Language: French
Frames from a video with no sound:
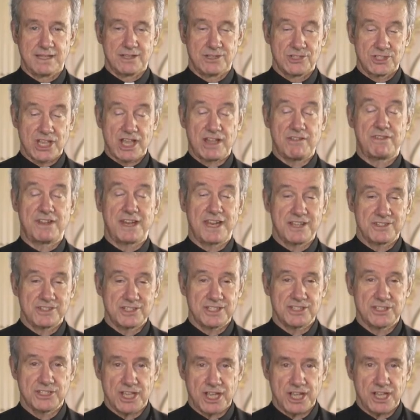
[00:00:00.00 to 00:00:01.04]
Chers frères
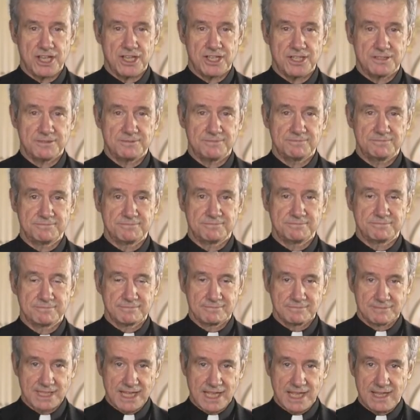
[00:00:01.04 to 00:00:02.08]
et sœurs,
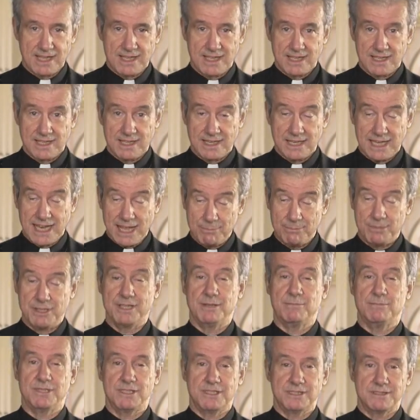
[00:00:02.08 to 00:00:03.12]
la
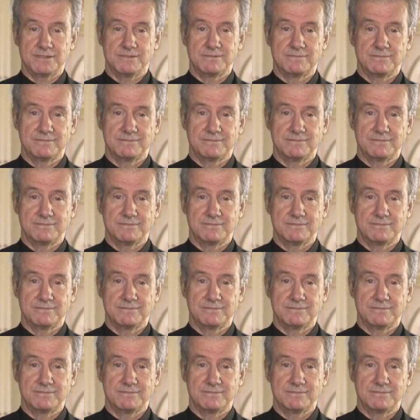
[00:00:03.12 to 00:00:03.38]
Bible.